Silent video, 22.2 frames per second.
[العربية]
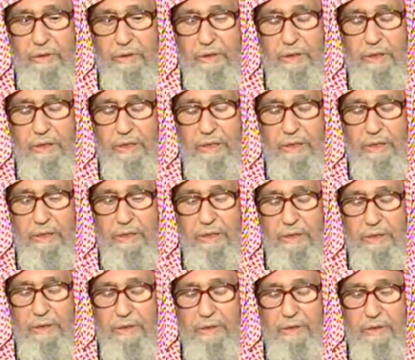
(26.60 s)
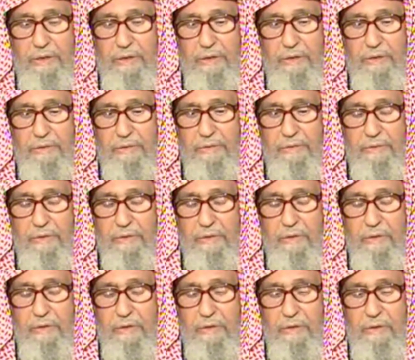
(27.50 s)
الحديث
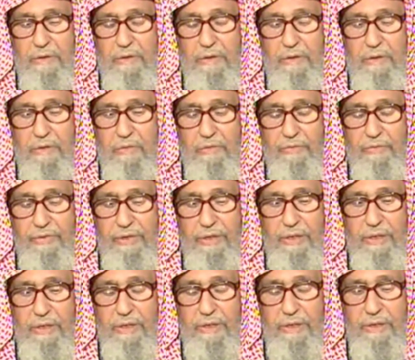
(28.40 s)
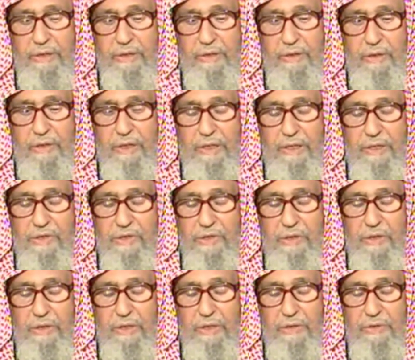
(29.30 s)
آه، رفع لي قال صلى
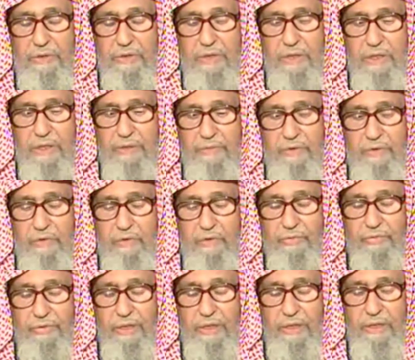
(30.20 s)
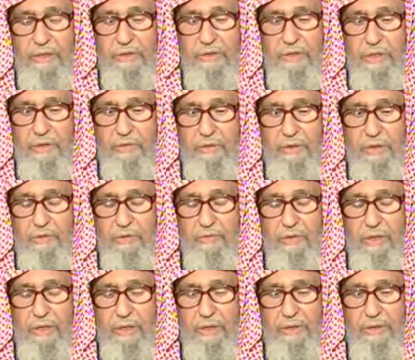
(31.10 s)
الله عليه وسلم إذ رفع لي سواد
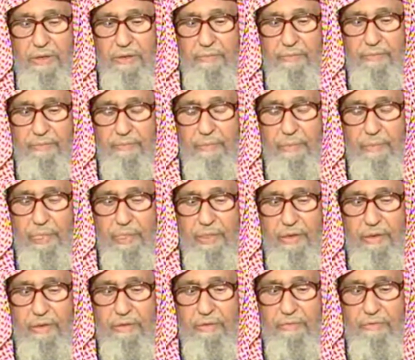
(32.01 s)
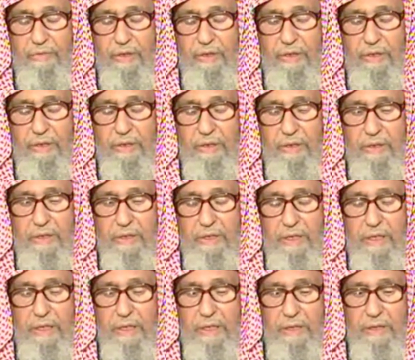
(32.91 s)
عظيم فقيل لي
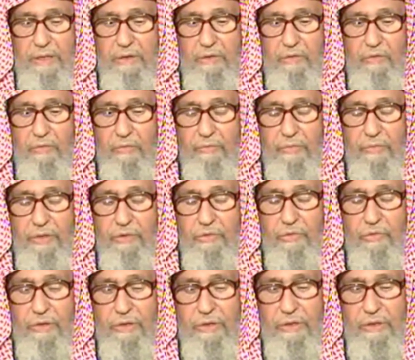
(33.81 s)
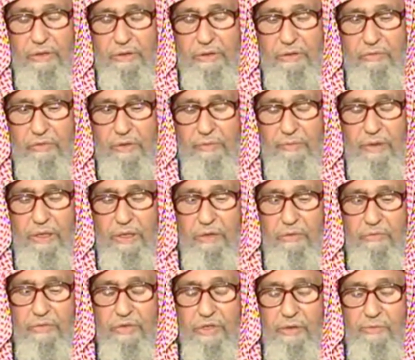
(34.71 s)
هذه أمتك
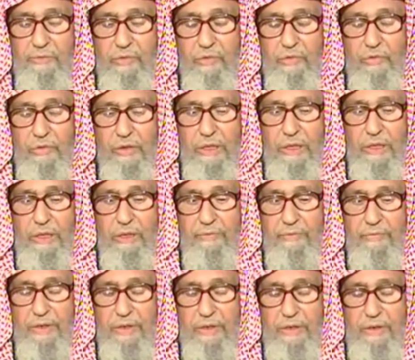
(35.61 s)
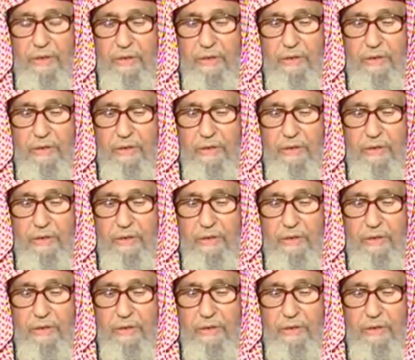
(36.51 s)
ومعهم سبعون ألفا